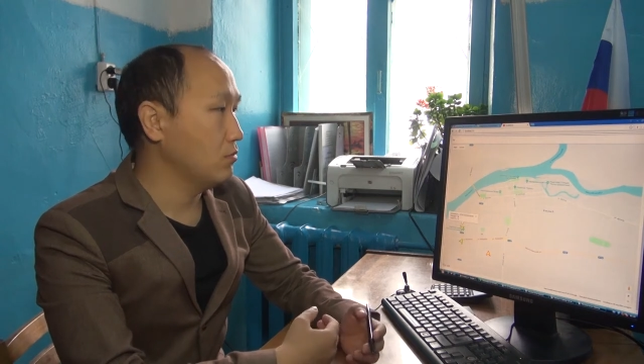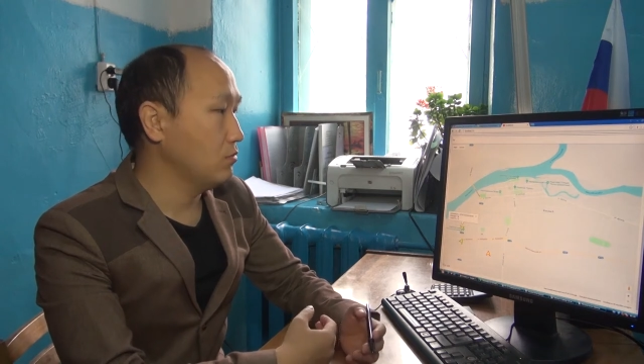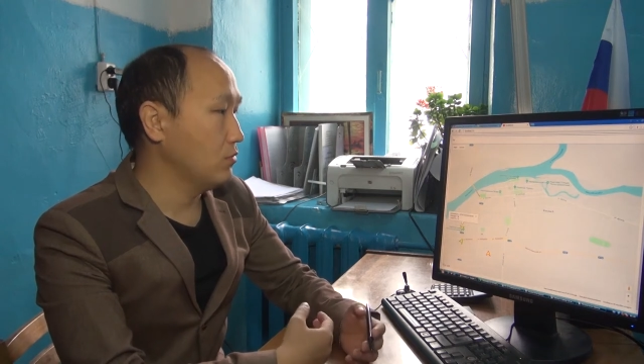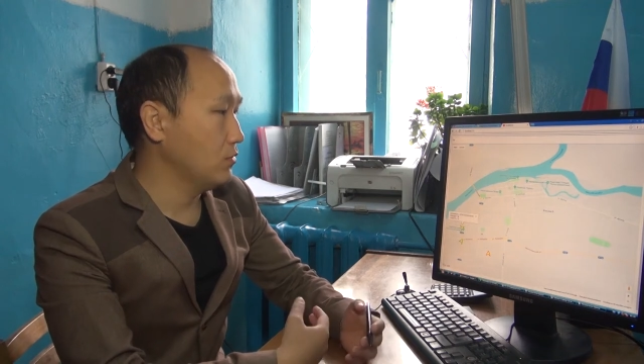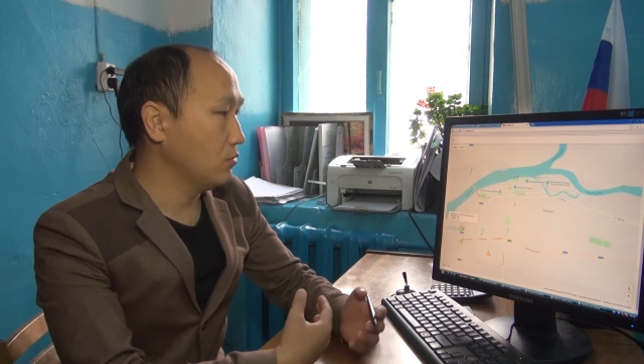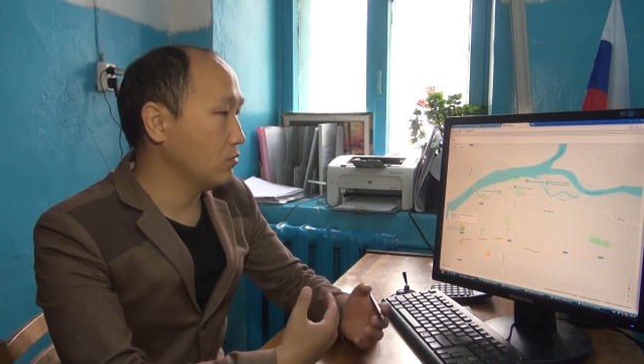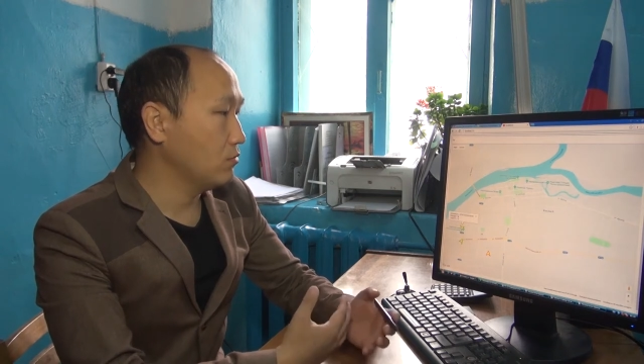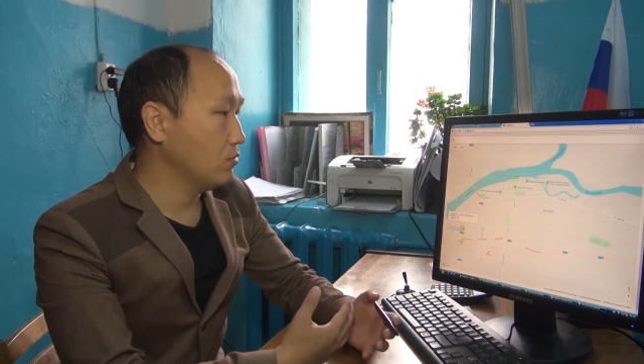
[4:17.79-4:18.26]

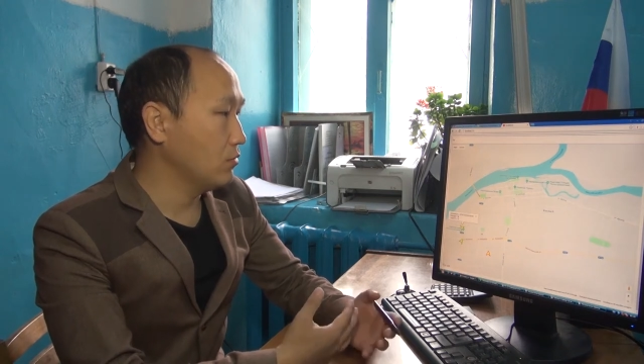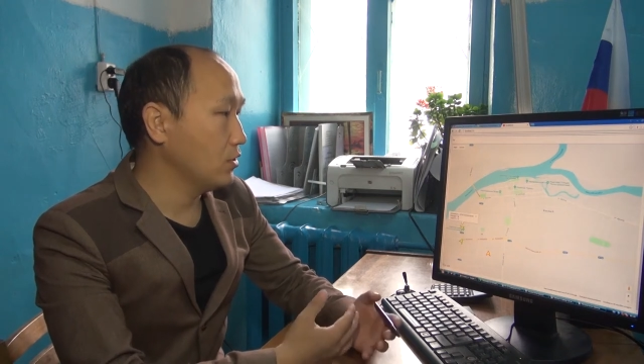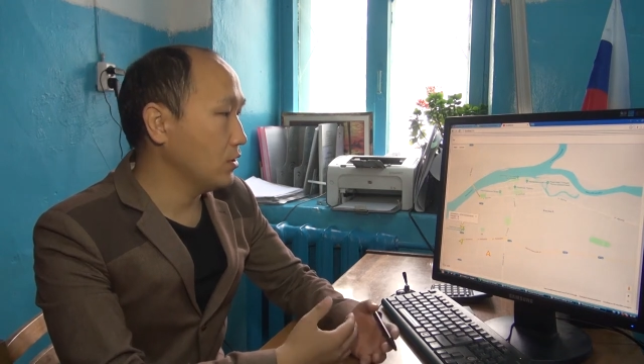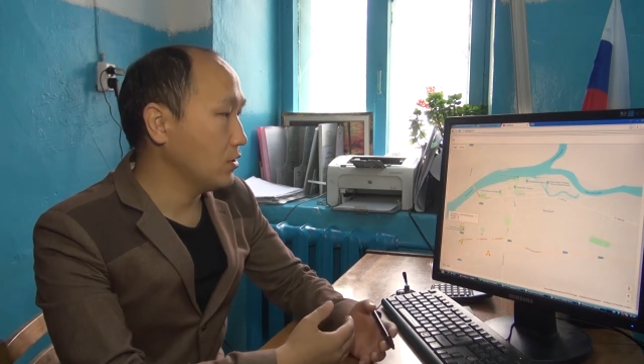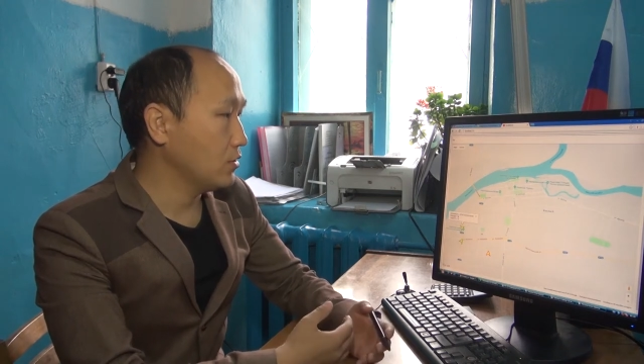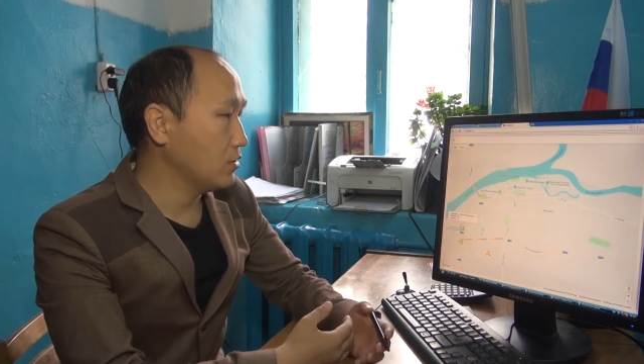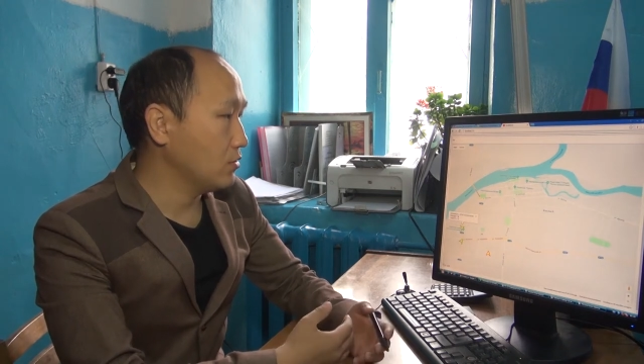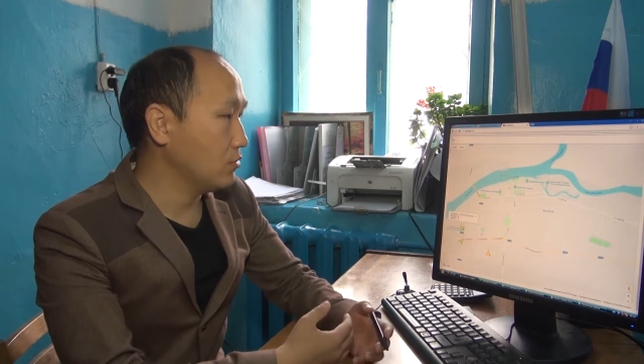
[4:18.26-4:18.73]
ну,
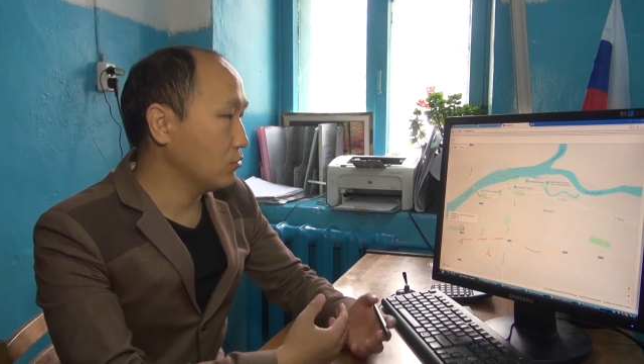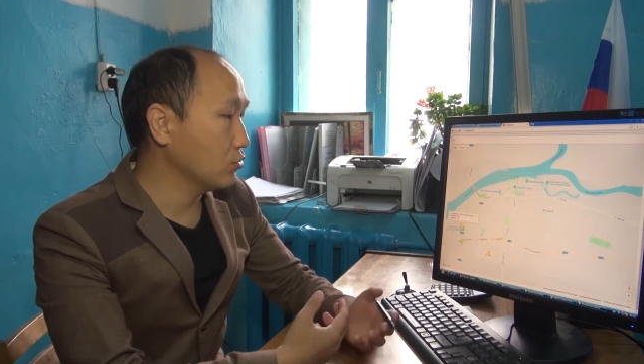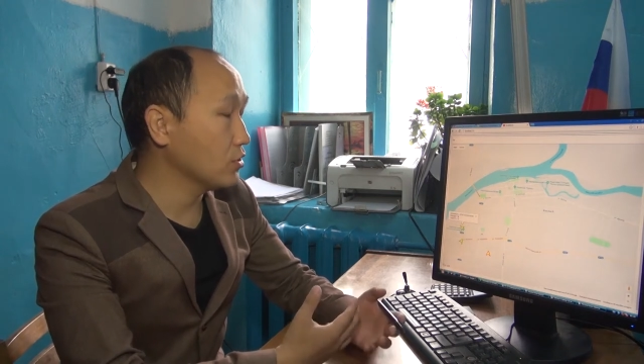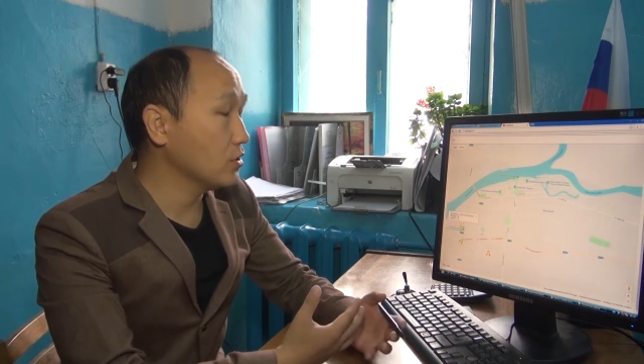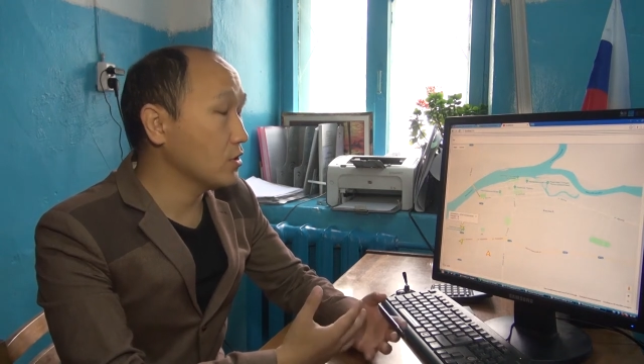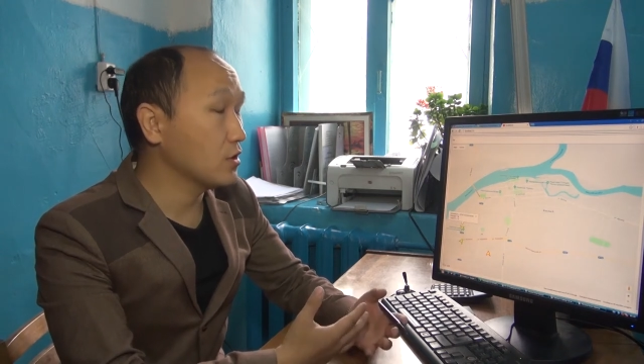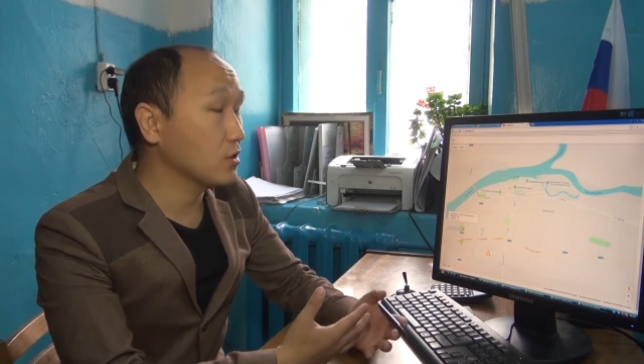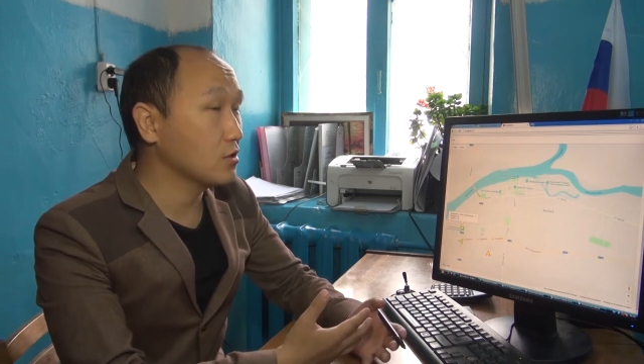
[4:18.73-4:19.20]
была уже